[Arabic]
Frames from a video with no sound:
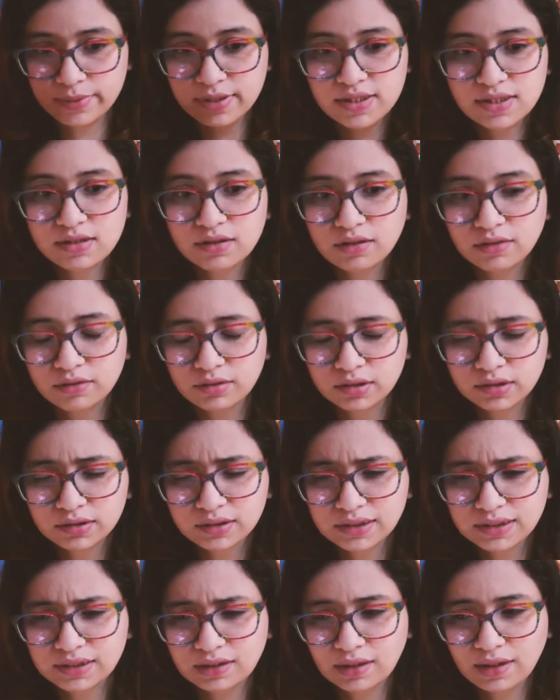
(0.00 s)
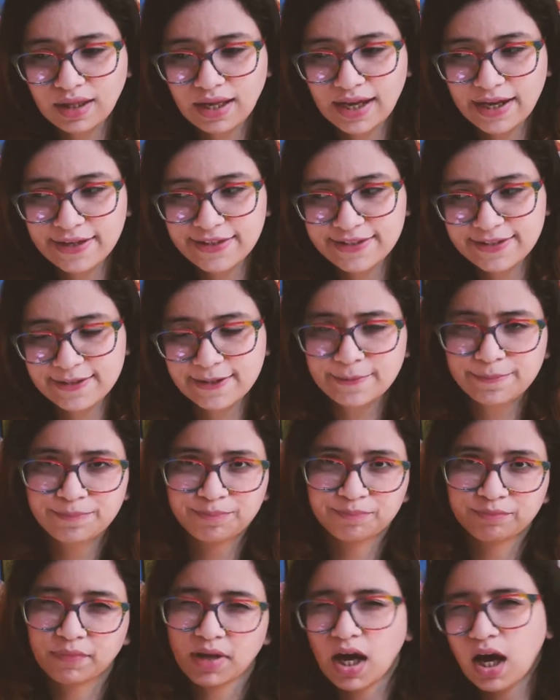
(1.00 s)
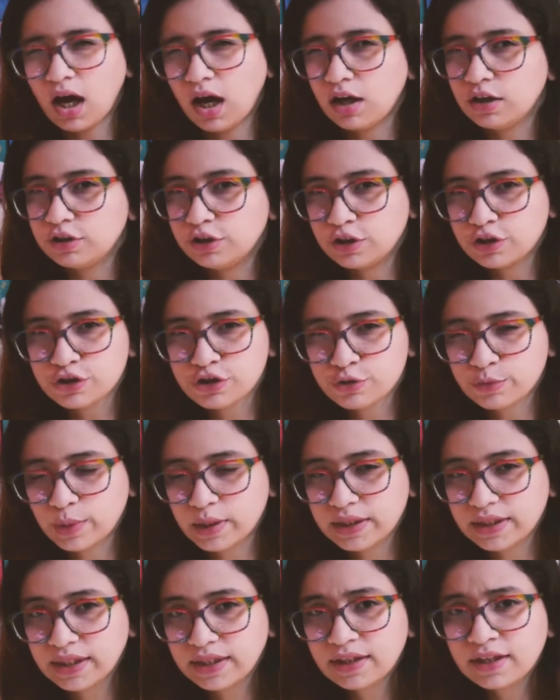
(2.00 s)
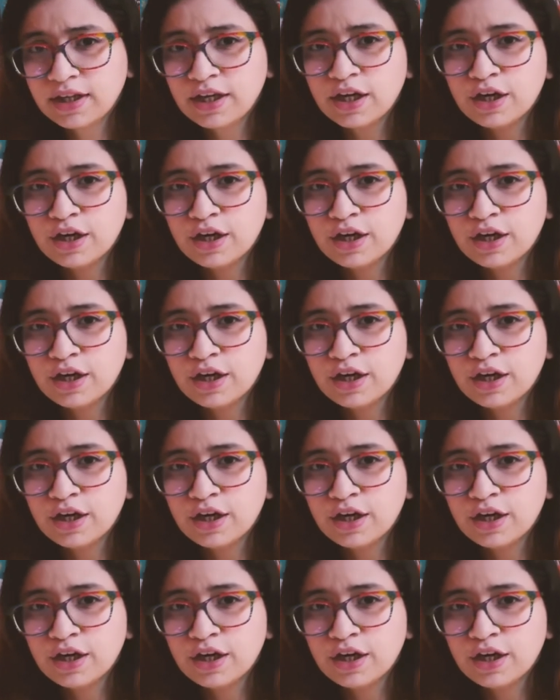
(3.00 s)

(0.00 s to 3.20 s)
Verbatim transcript: بس قررت ان انا عايزة اغير شوية